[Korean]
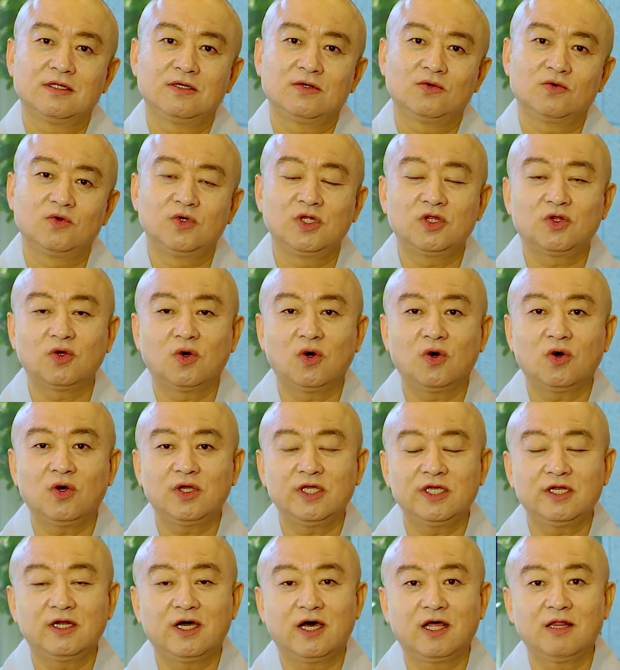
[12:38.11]
우리도
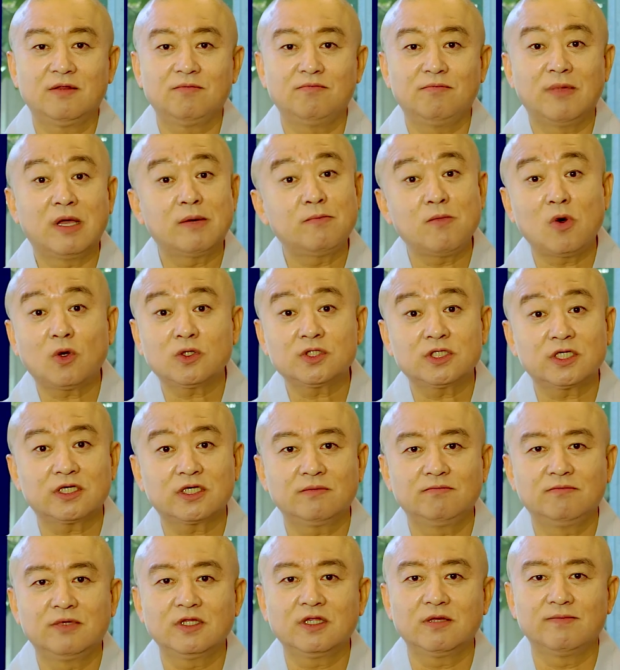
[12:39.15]
이러한
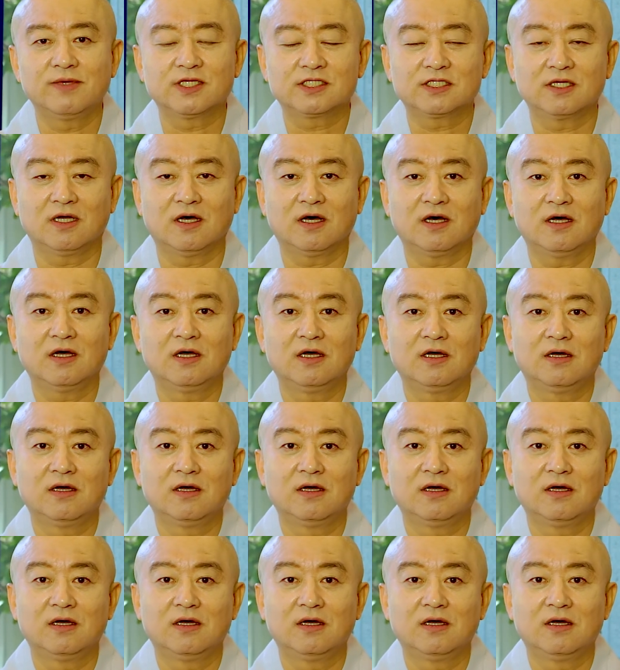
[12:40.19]
맹목적인 믿음에서